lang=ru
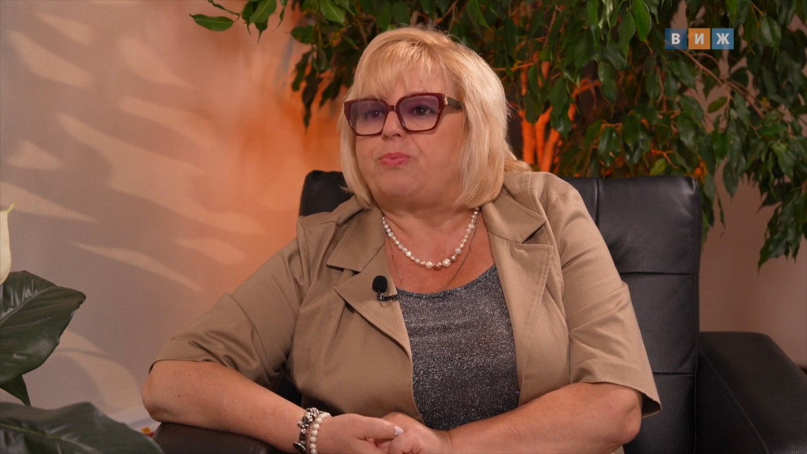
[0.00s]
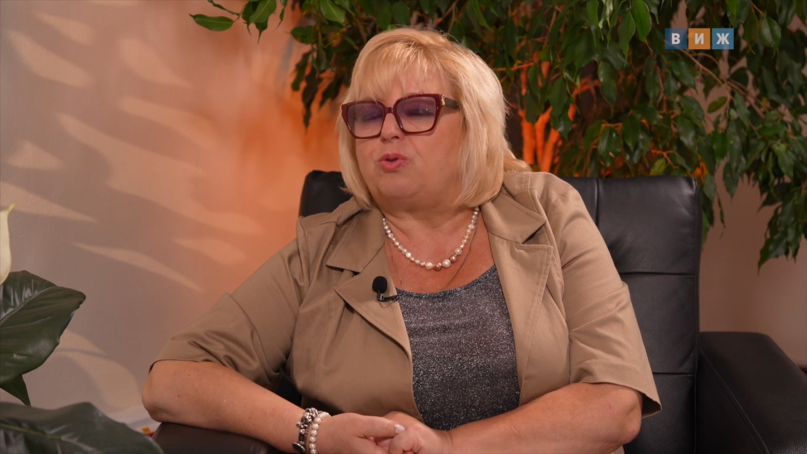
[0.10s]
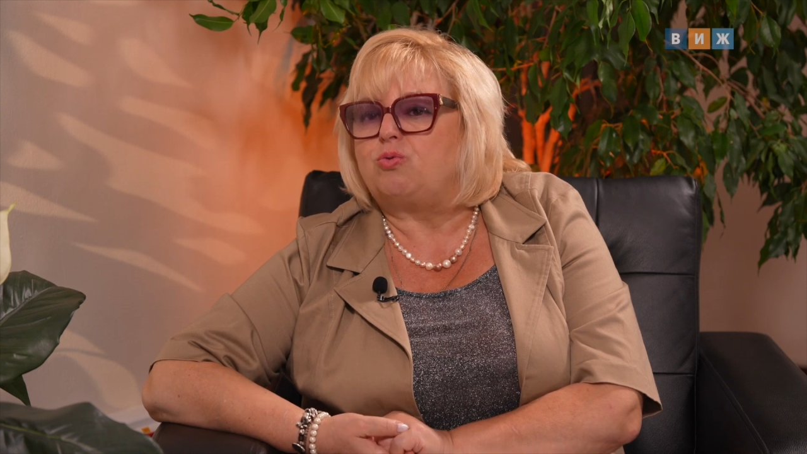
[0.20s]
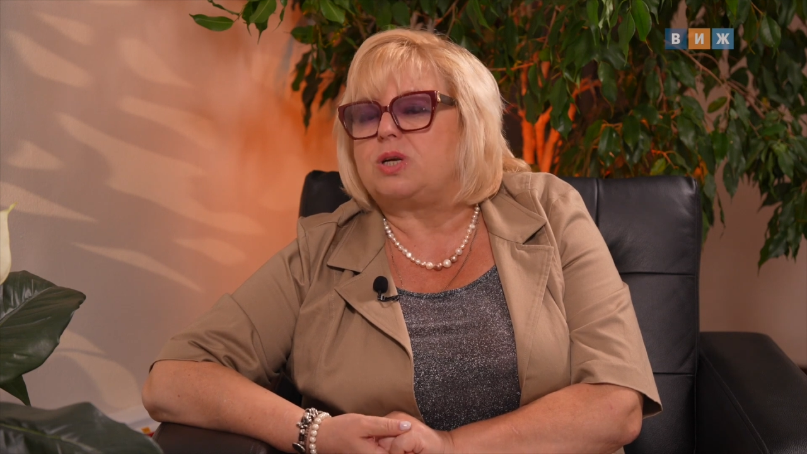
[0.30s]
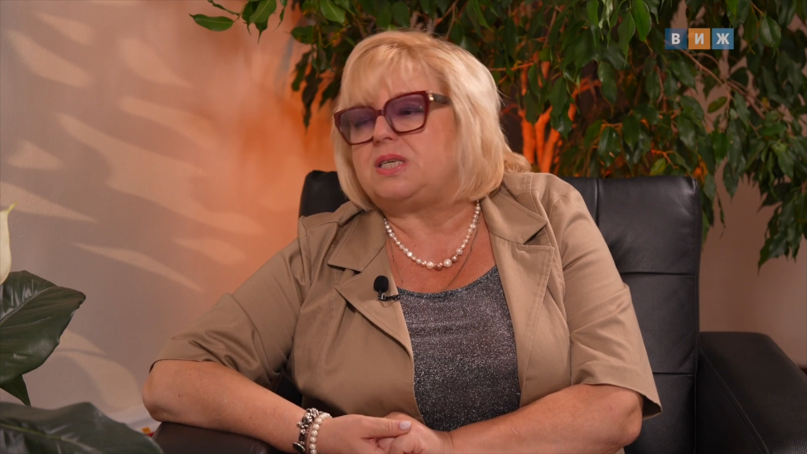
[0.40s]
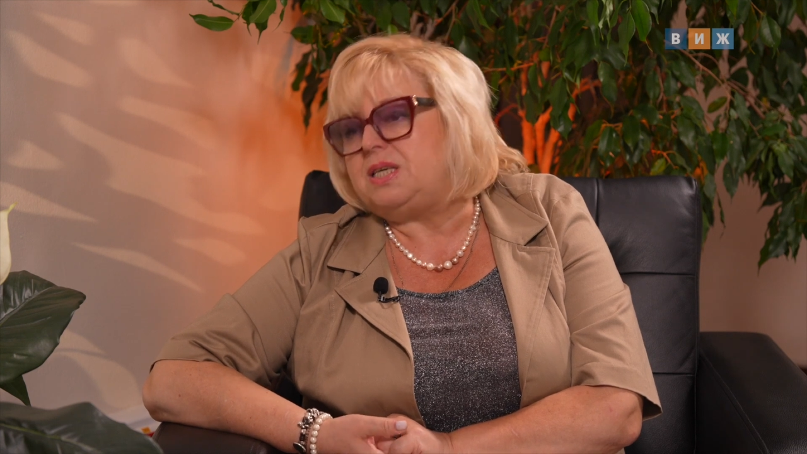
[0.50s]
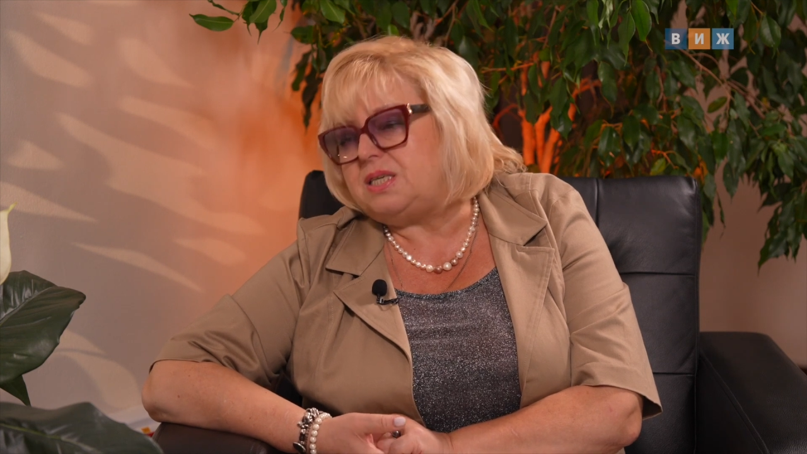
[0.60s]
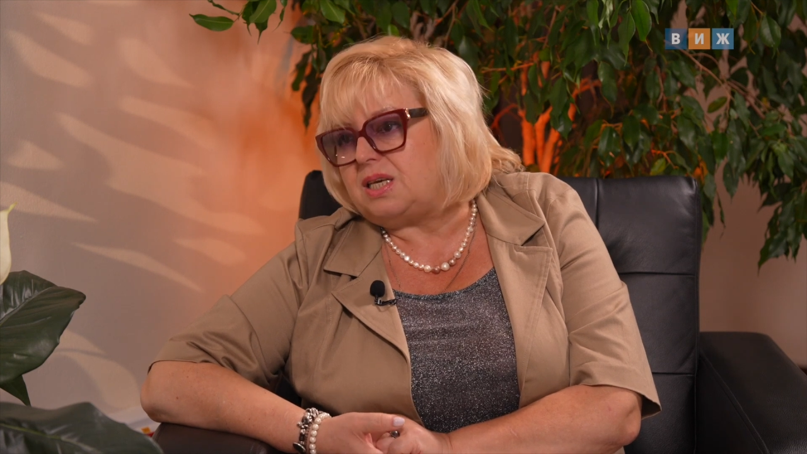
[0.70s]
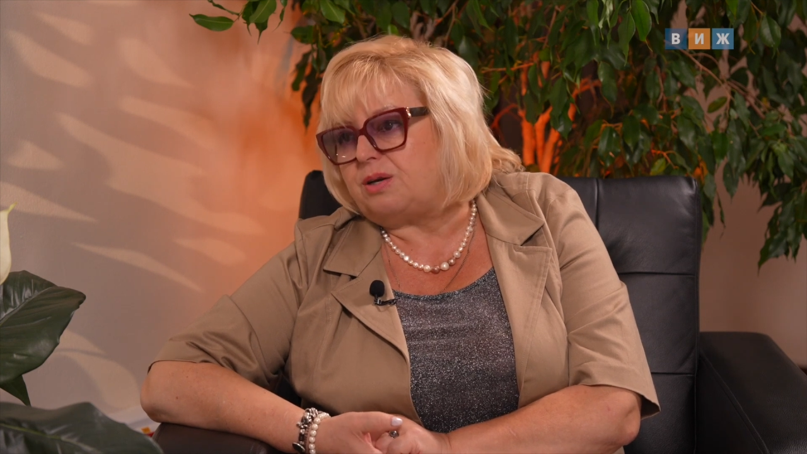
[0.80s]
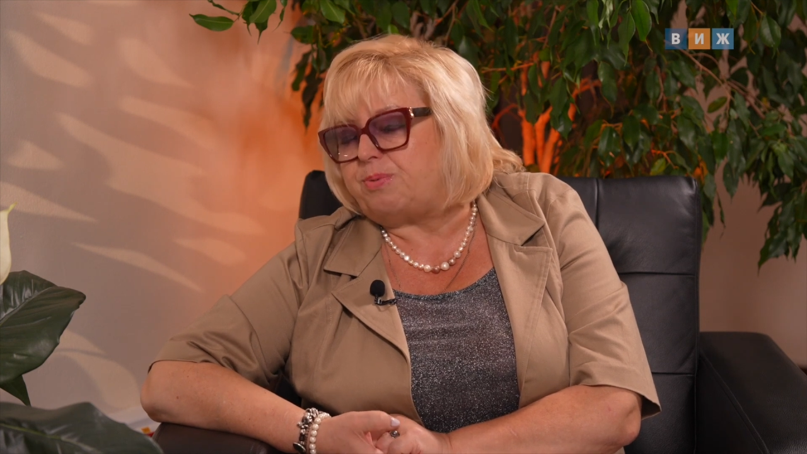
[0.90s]
ну,
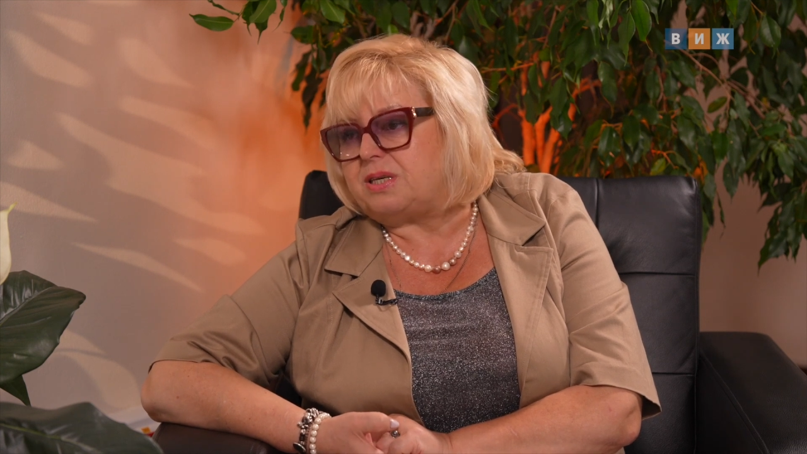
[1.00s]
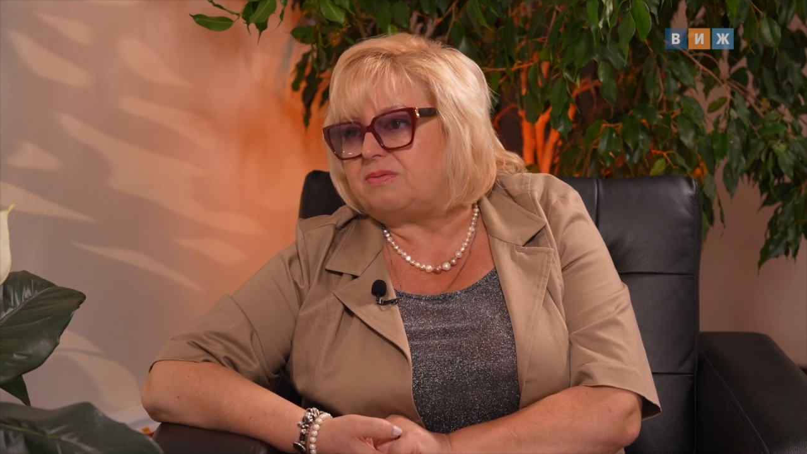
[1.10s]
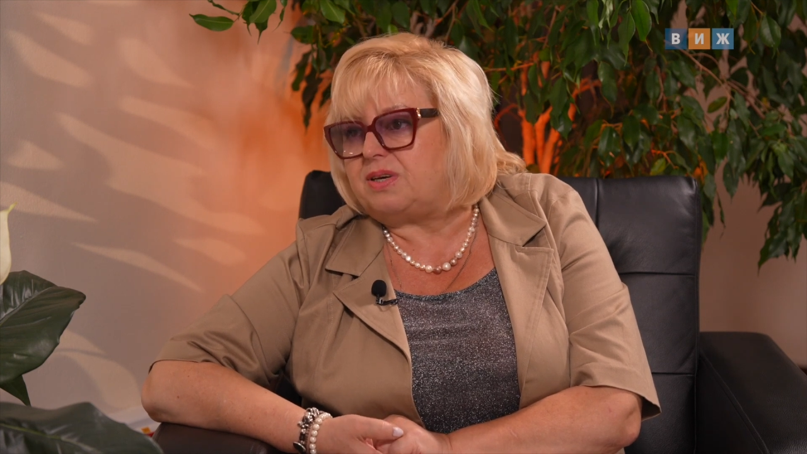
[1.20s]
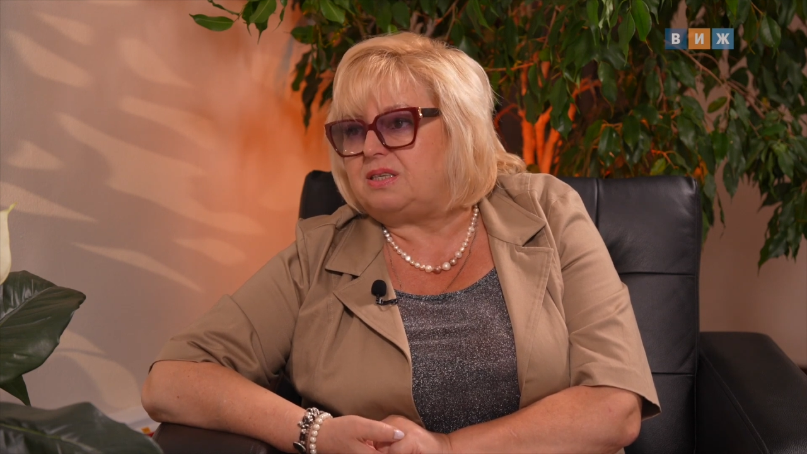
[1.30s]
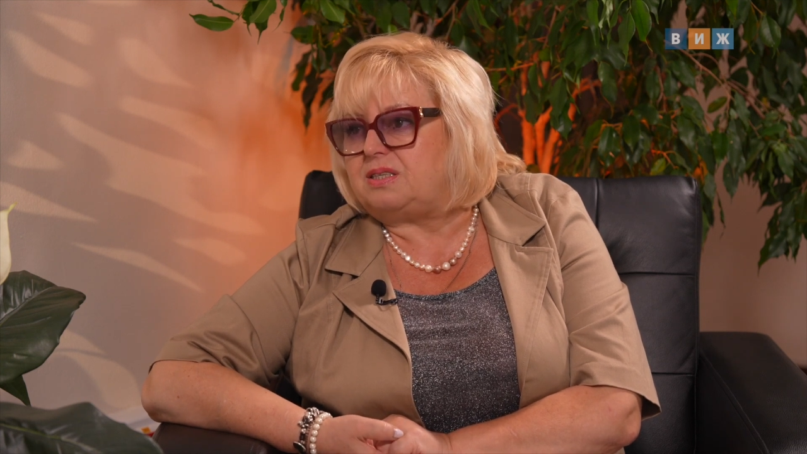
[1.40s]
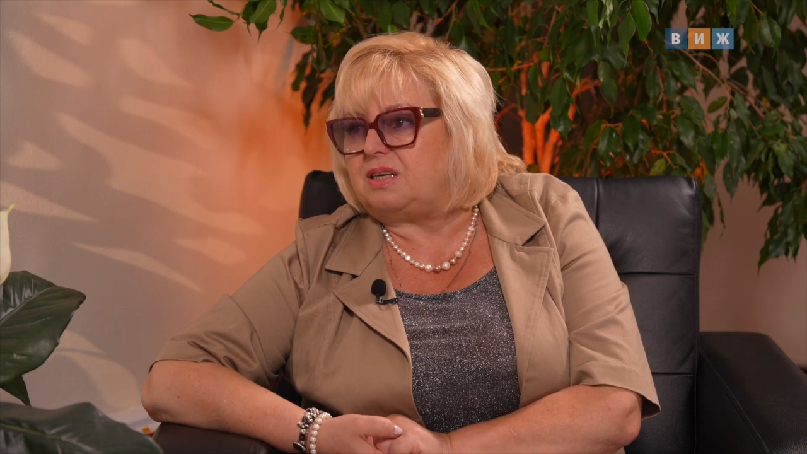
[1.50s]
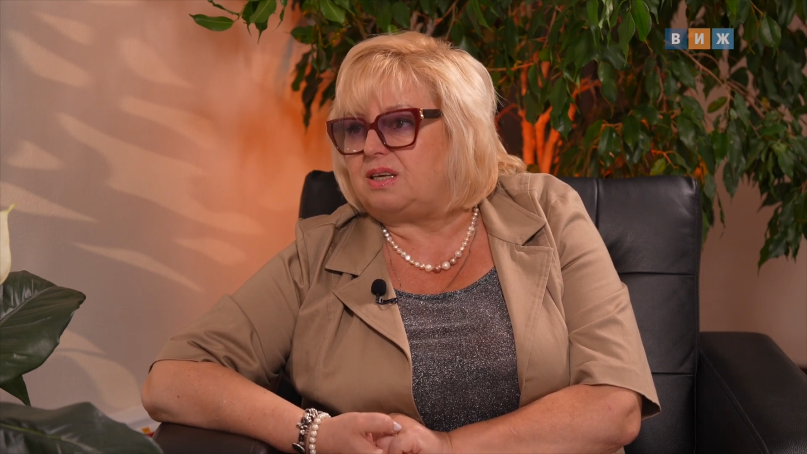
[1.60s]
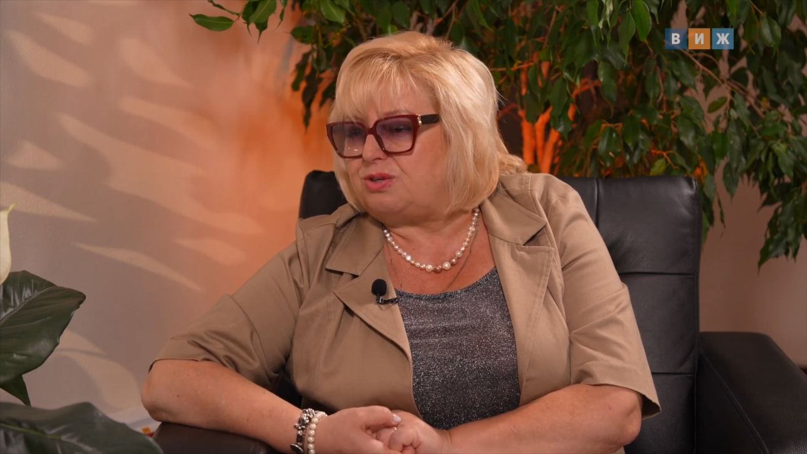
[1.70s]
российских производителей